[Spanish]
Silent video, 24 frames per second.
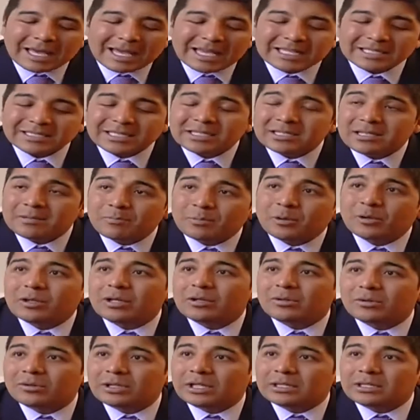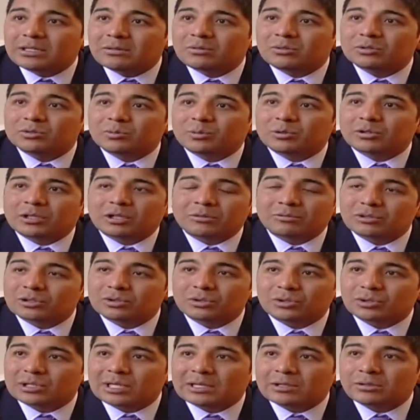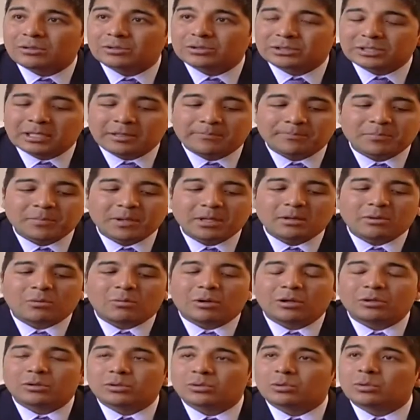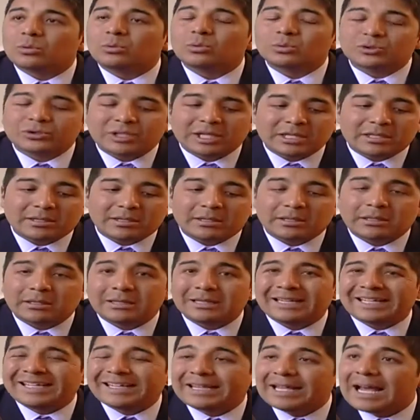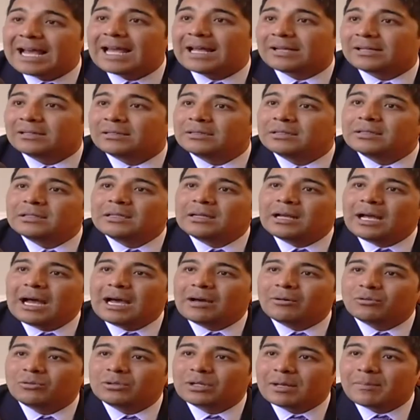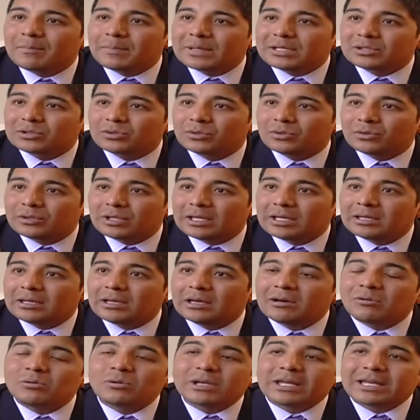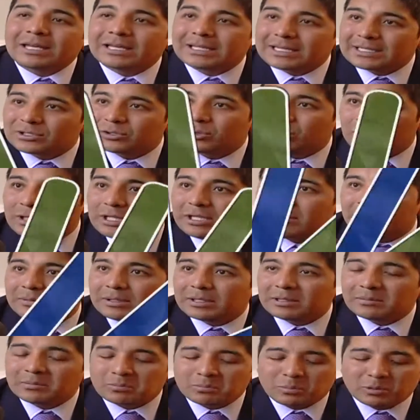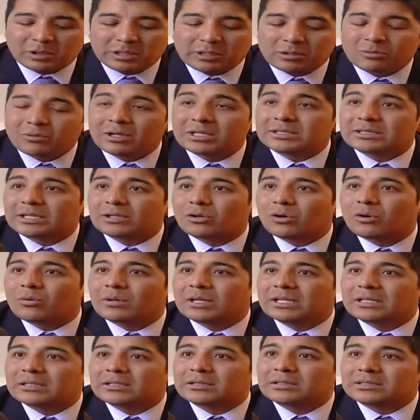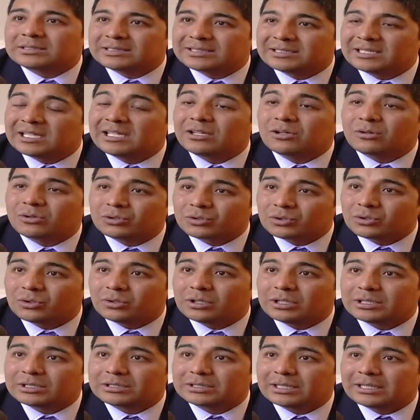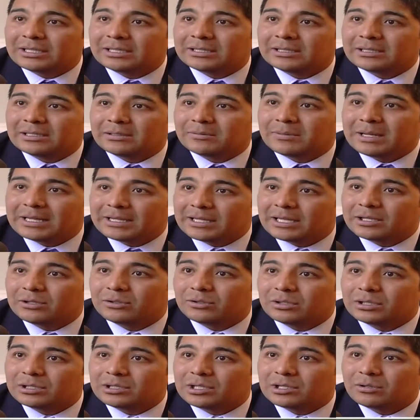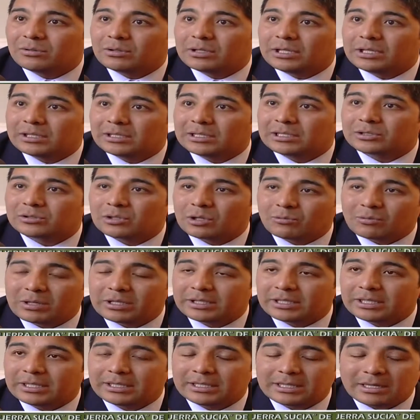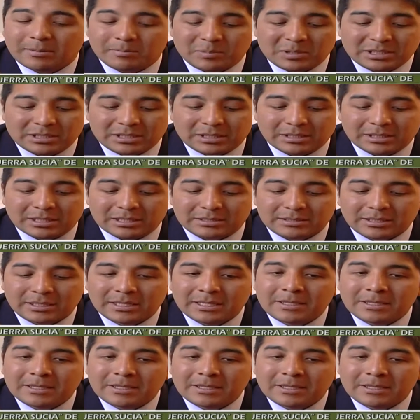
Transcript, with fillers: este tipo de donativos, porque no es otra cosa, cuando usted le da a una persona un ingreso libre por el cual se cobra 5 soles en el balneario de Tingo el ingreso a cualquiera de las oficinas,